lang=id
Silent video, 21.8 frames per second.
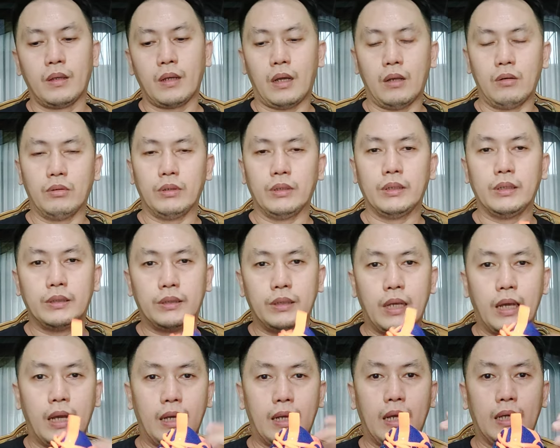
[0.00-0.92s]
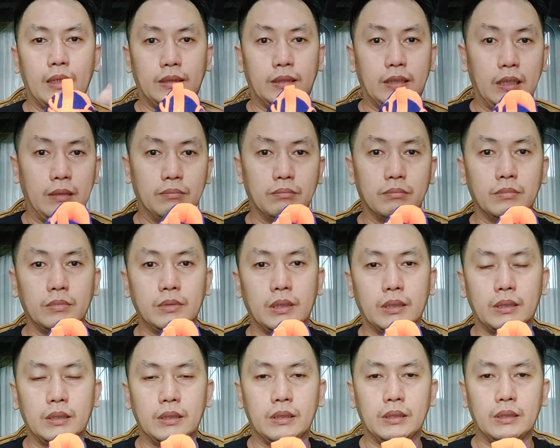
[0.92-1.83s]
kalau ini dia agak slim,
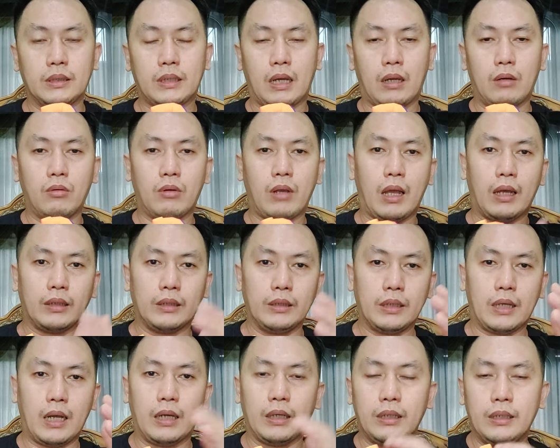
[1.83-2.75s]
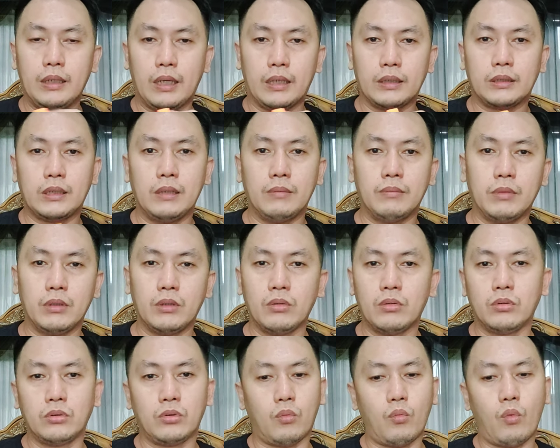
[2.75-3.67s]
jadi kalau kaki-kaki yang slim
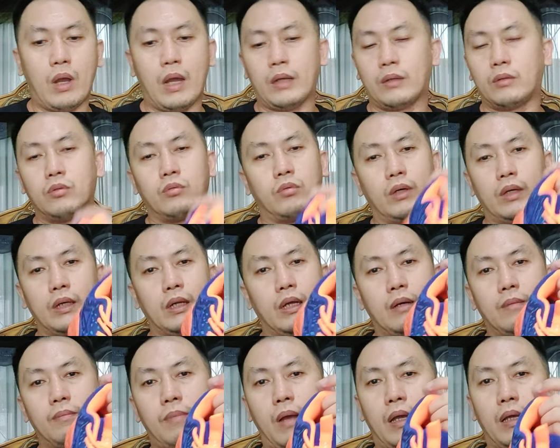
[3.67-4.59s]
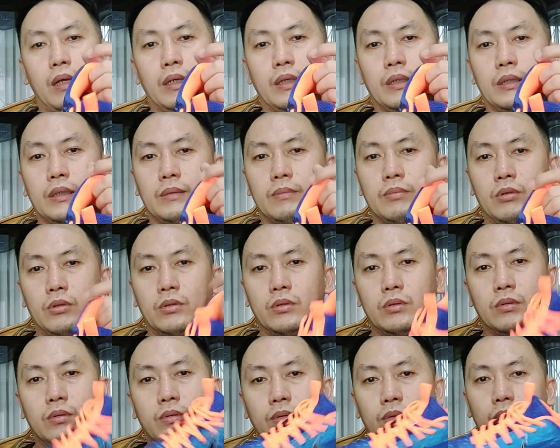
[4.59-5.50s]
itu coba waduh enak pakai ini bro.
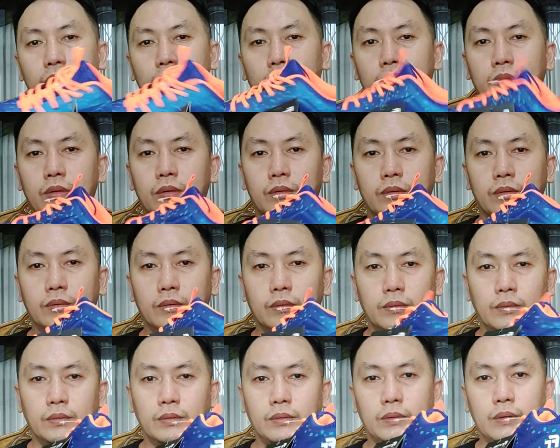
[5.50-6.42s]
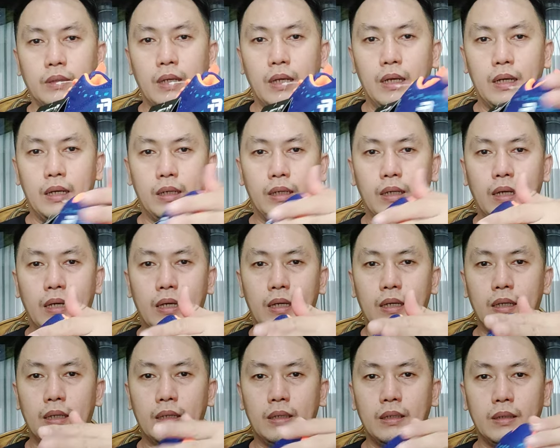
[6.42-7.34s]
Nah ya,
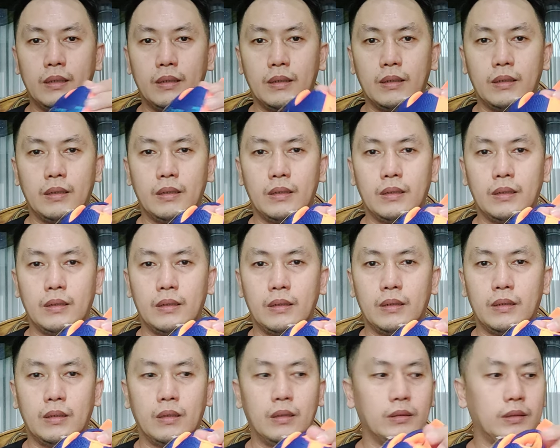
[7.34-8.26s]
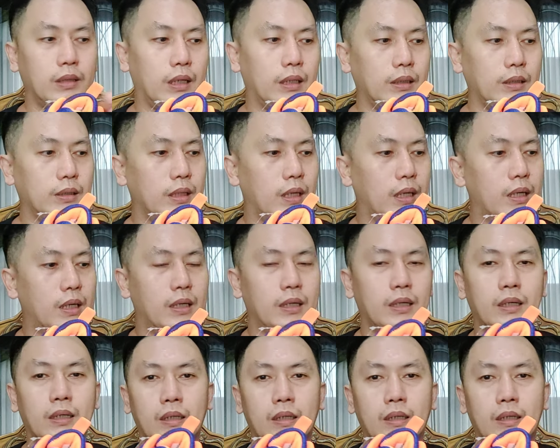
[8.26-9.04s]
serinya